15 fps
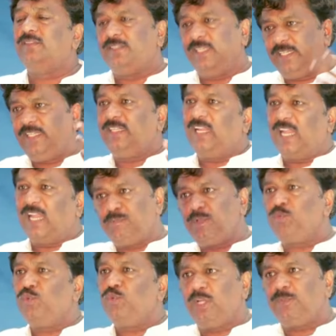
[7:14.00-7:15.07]
சரி
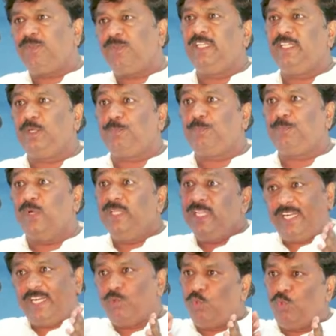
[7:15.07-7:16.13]
நாம முன்ன பண்ண இருப்போம்
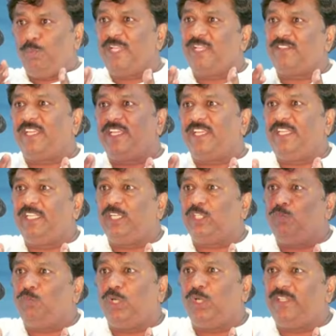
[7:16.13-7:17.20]
என உண்மையை தேடி
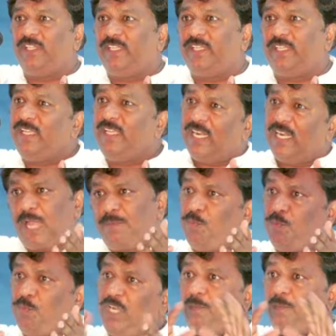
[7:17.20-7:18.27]
இருக்கும் பொழுது
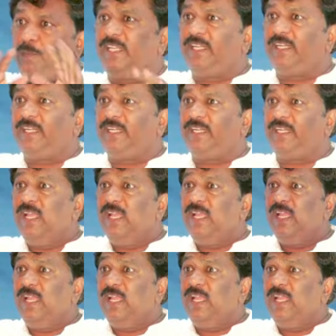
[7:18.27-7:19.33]
நாம முன்ன பண்ண இருக்கலாம்
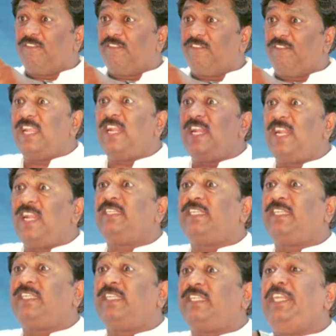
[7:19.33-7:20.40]
ஆனால் அந்த
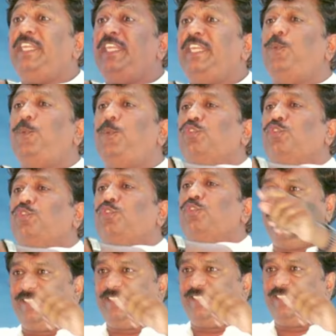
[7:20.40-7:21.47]
வள்ளலாருக்கு திருநீர்
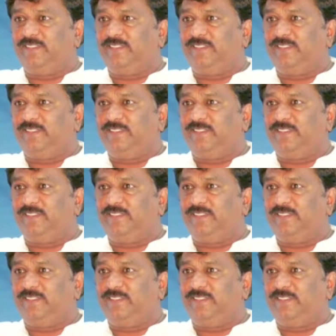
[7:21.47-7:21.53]
பூசுவது